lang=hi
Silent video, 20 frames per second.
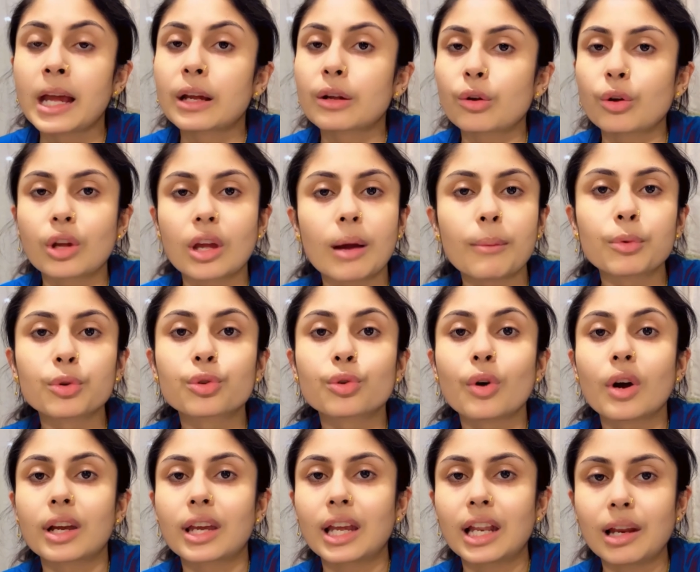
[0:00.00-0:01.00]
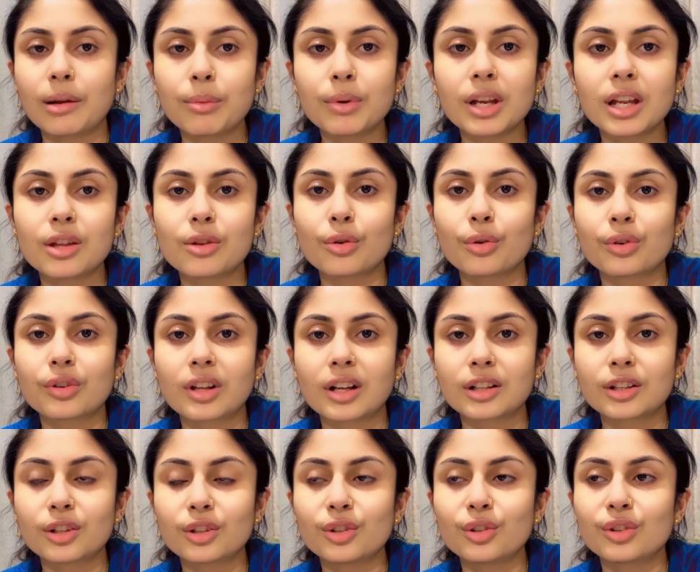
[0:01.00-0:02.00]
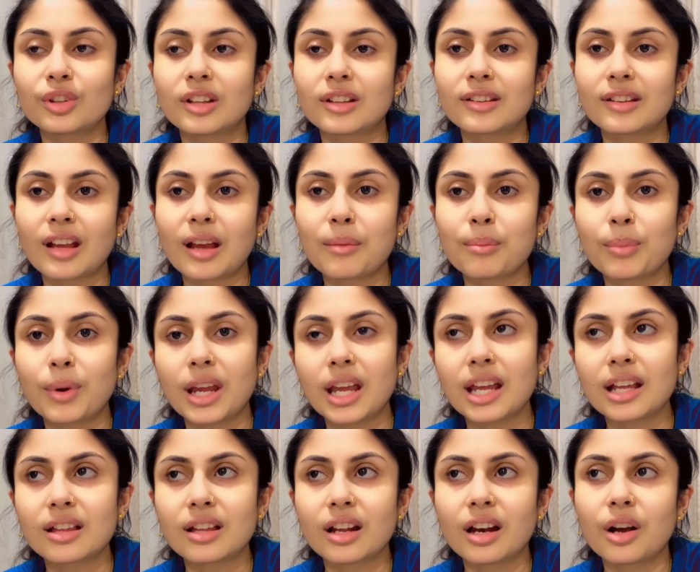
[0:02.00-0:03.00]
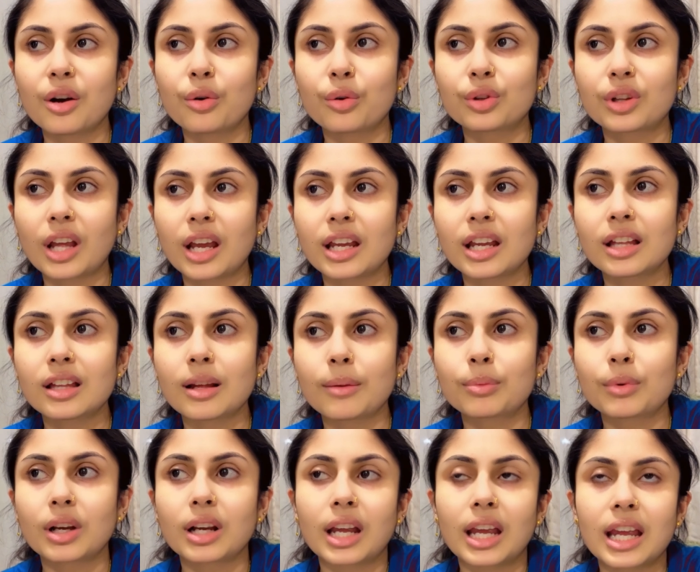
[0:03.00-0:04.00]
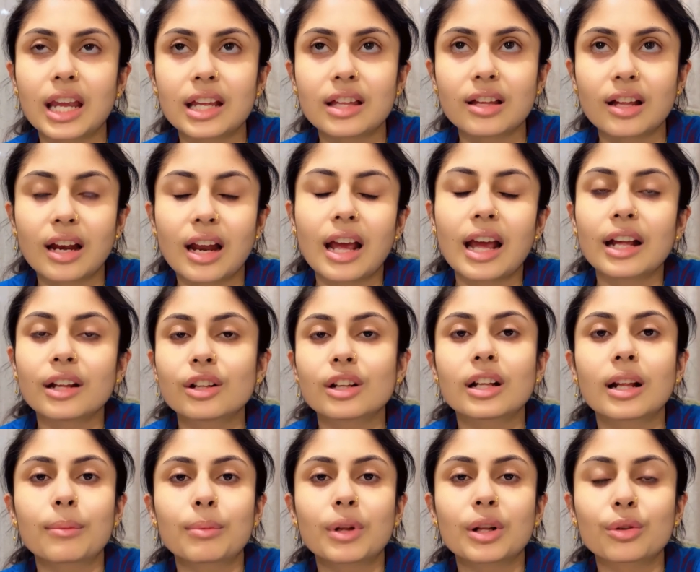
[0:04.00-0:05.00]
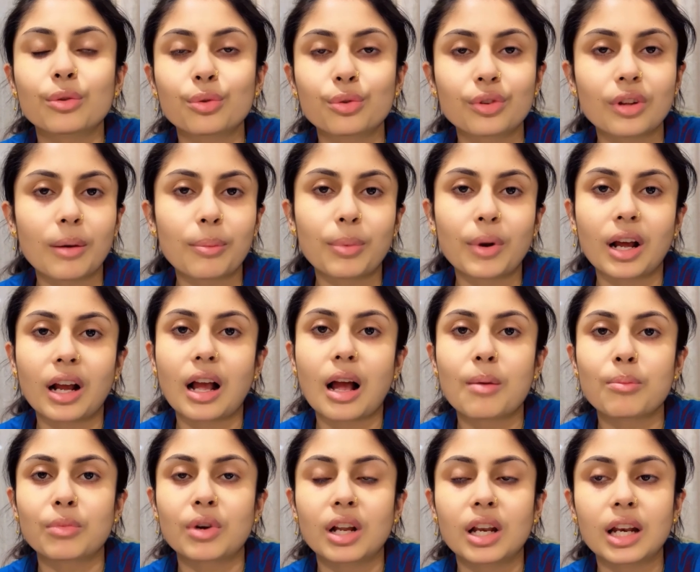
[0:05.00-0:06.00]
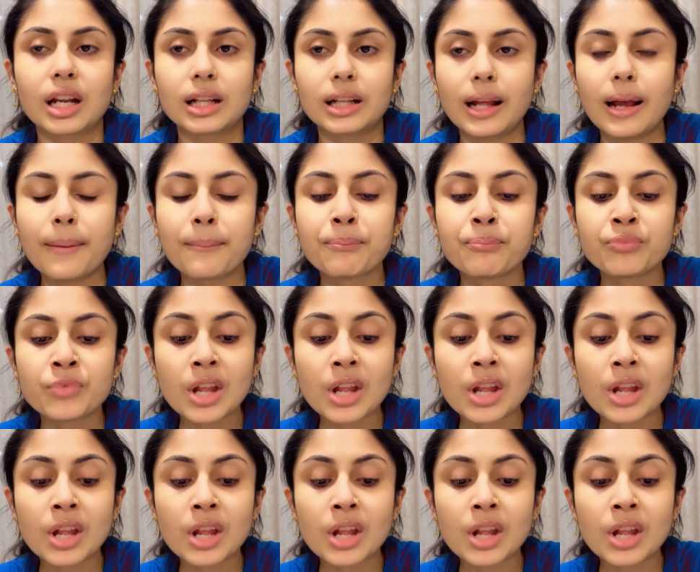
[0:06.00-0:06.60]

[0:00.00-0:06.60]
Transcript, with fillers: क्योंकि हम उसको अकेले भी नहीं छोड़ सकते तो जिस टाइम पे एक जना होता ही है जब तक एक जना है तो जब तक दूसरा अपना काम कर लेता है